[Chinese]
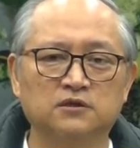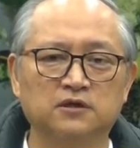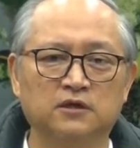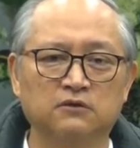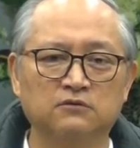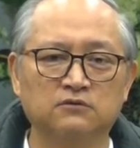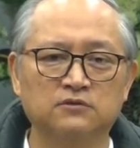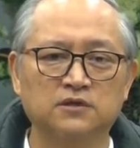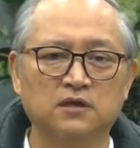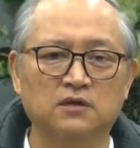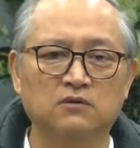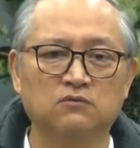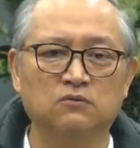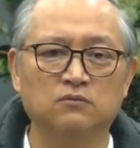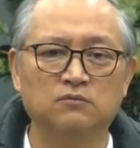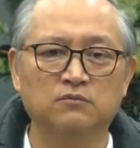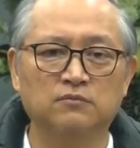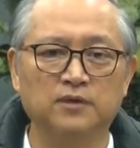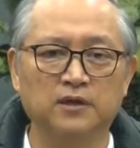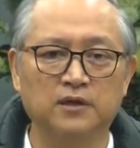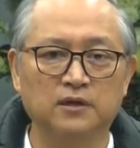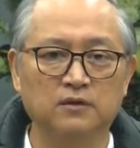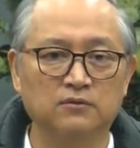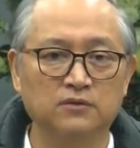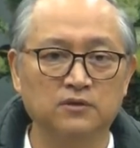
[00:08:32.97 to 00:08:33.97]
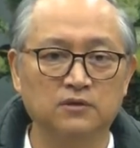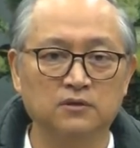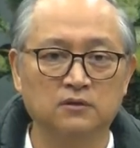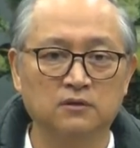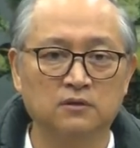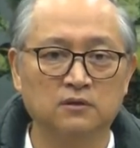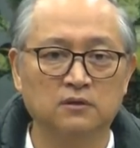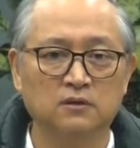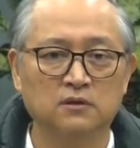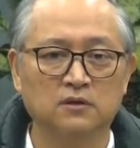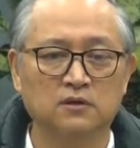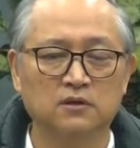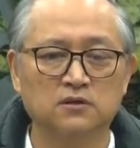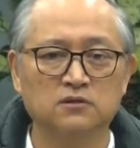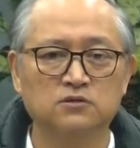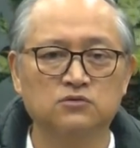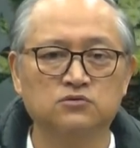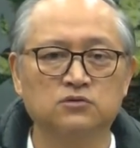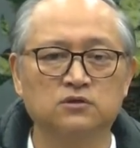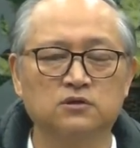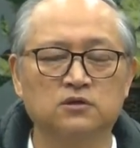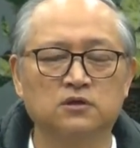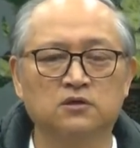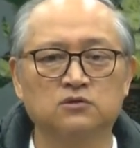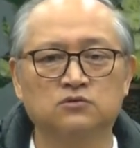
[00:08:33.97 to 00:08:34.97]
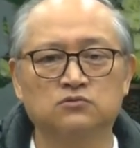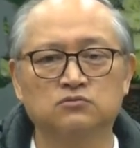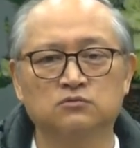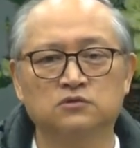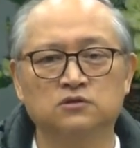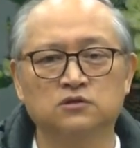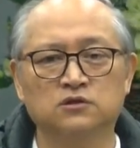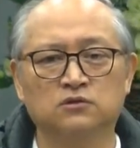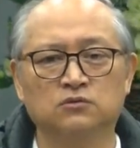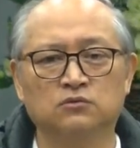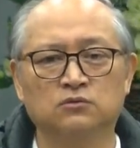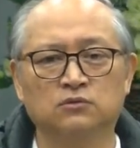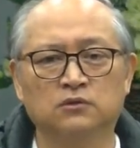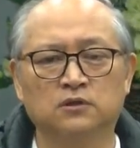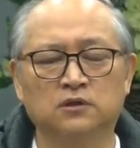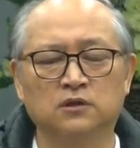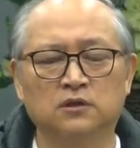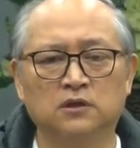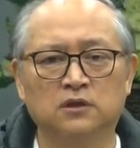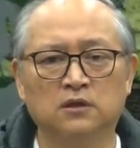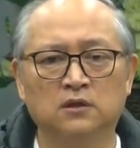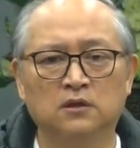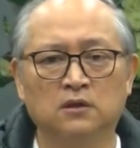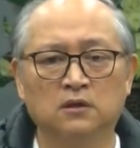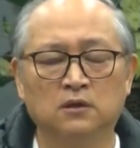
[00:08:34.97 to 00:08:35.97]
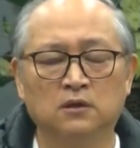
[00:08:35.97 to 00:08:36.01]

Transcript: 挑战我们每一位跟随耶稣基督的，